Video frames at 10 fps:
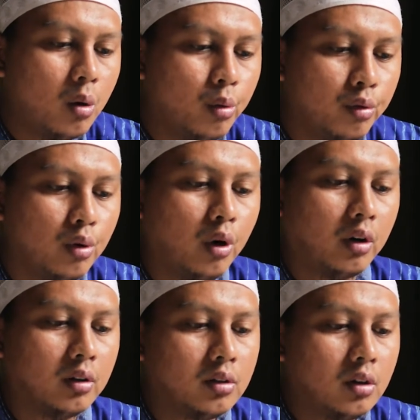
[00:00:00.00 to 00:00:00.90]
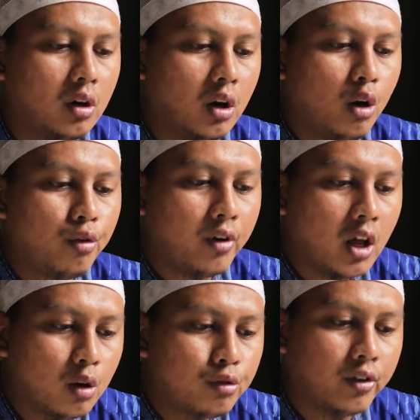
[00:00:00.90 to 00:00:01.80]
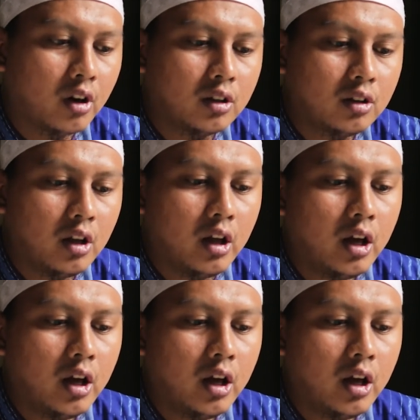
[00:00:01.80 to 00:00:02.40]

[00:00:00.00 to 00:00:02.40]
uzur. Falau faradna